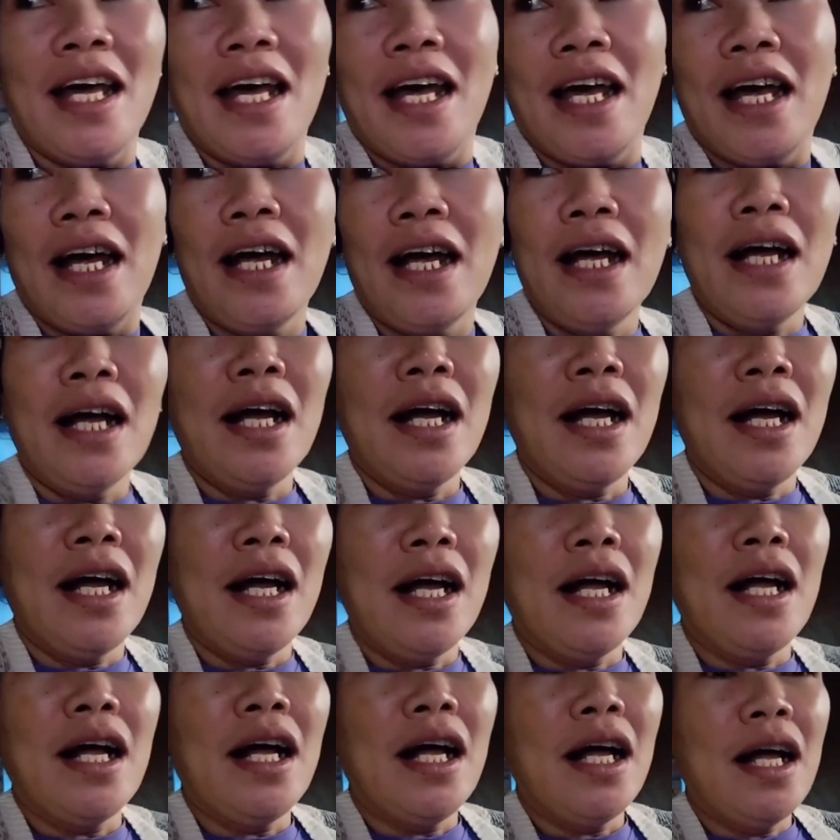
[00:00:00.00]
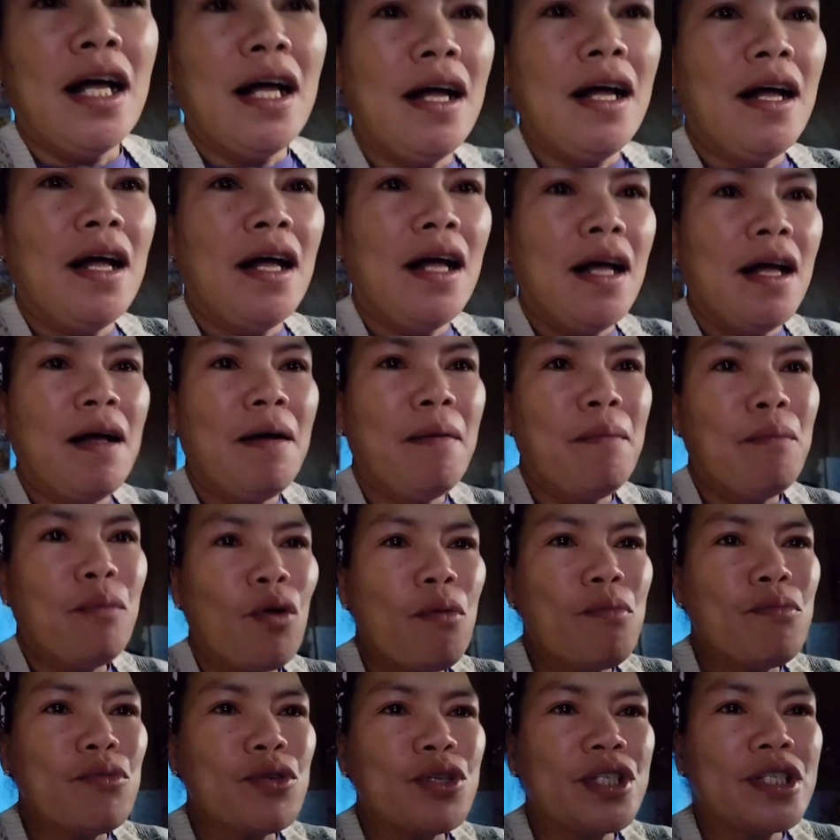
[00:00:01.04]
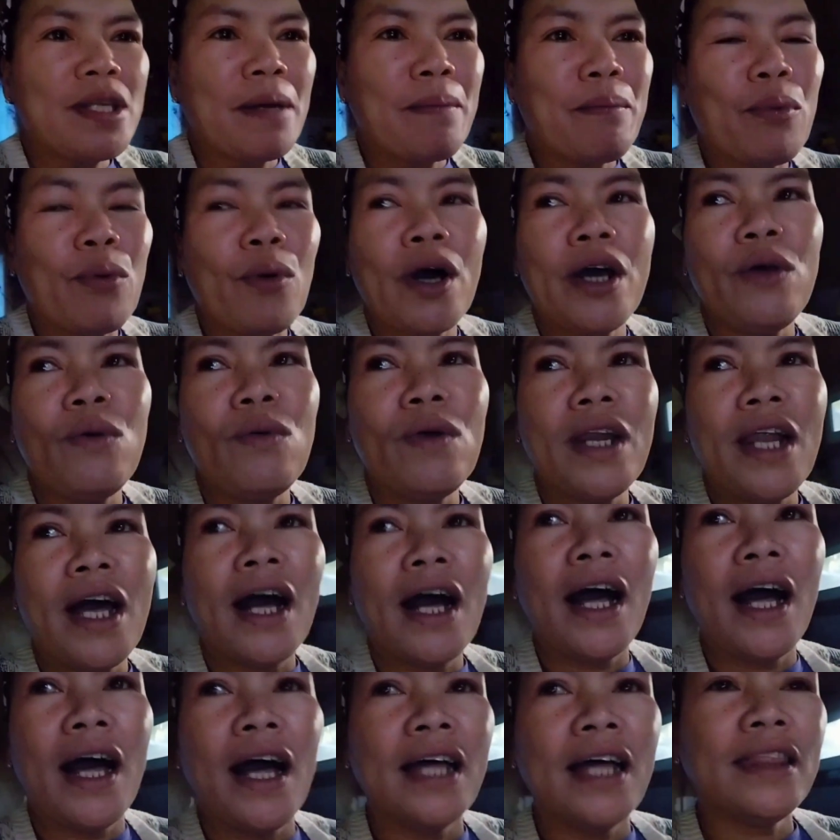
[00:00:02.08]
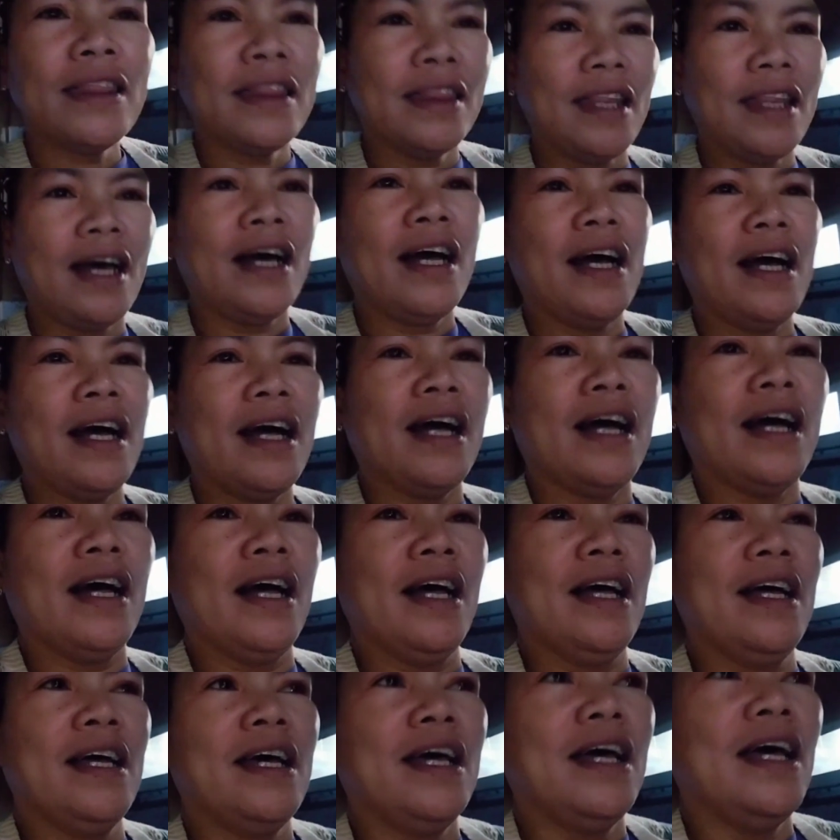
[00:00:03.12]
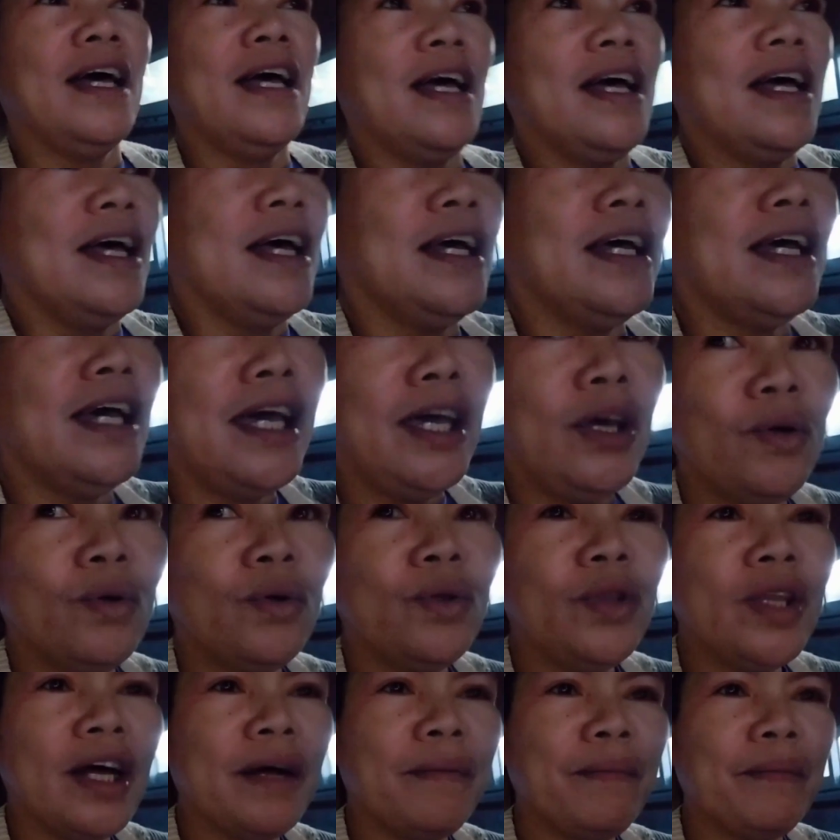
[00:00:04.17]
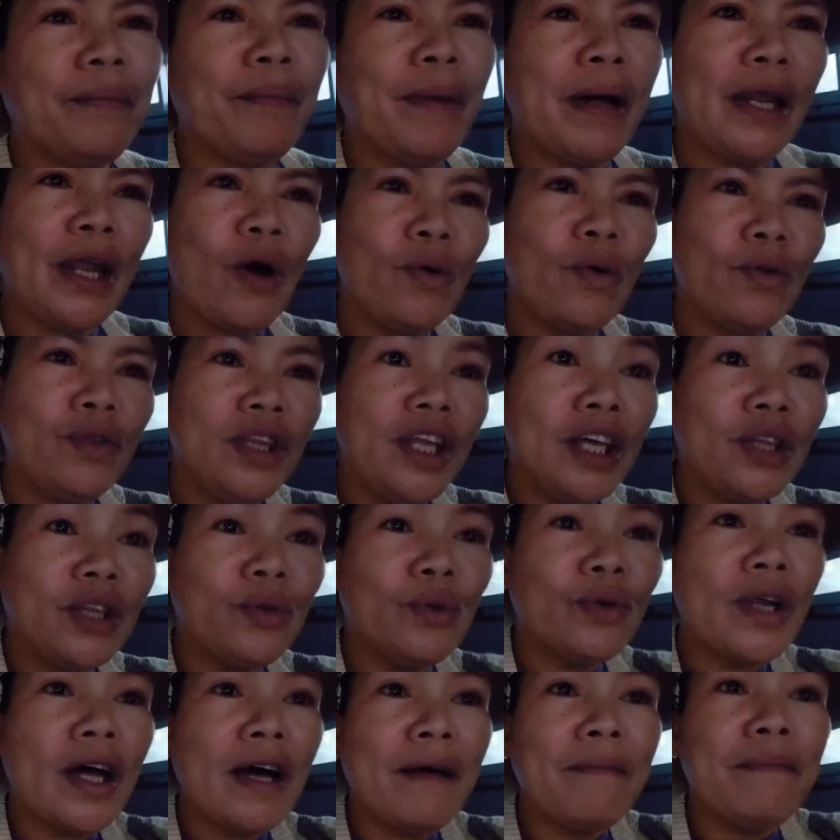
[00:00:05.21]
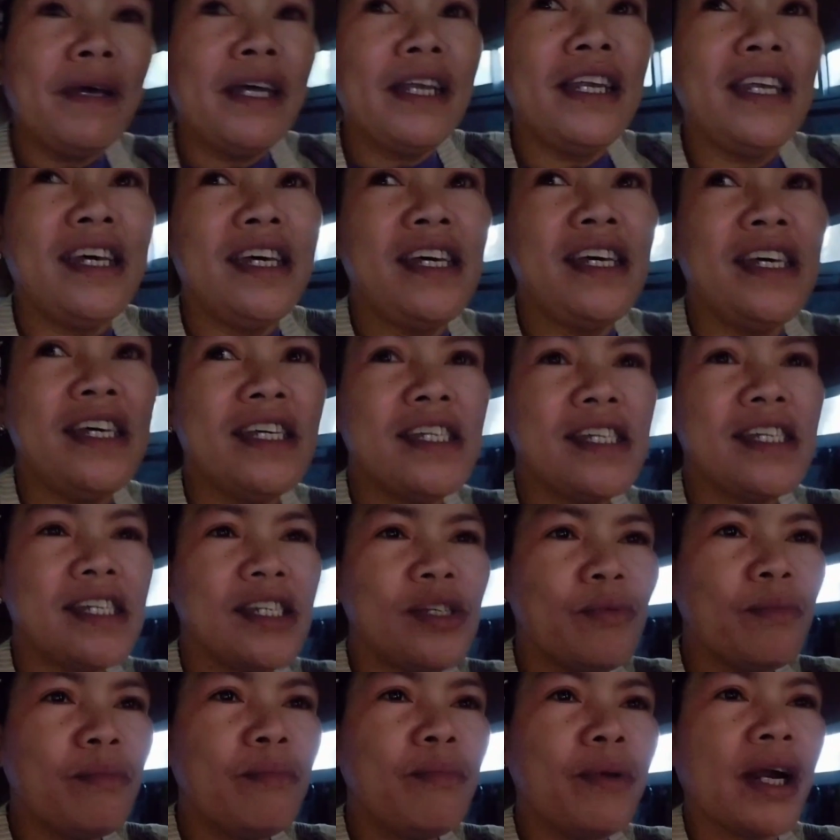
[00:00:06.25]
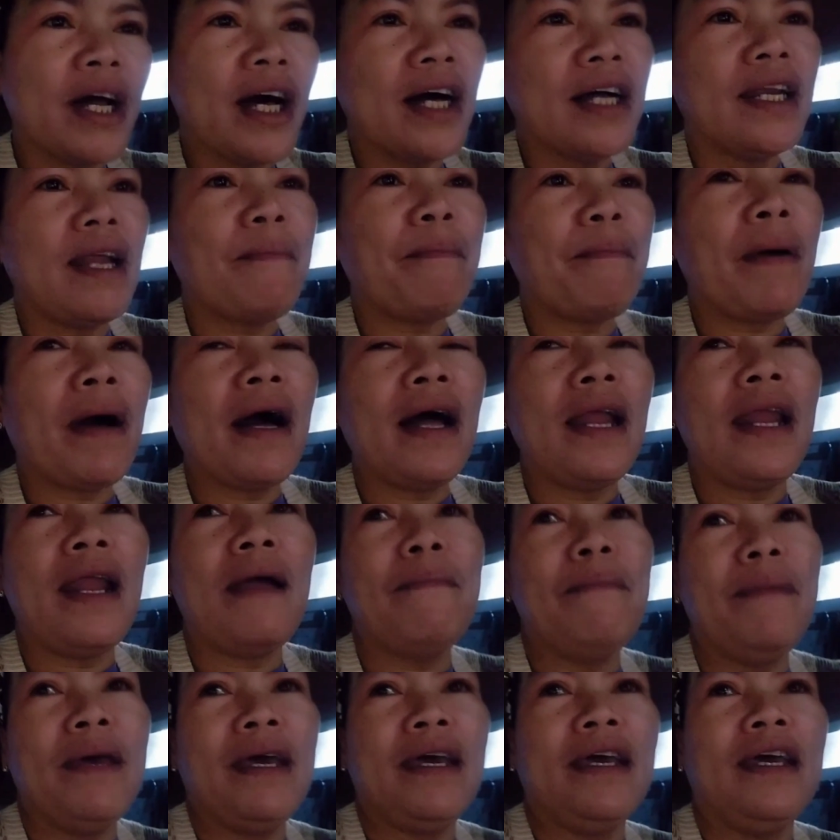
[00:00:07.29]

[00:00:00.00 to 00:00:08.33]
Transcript: Um, kumusta po kayong lahat? Uh, ngayon, ang panahon dito namin is sobrang napakalamig.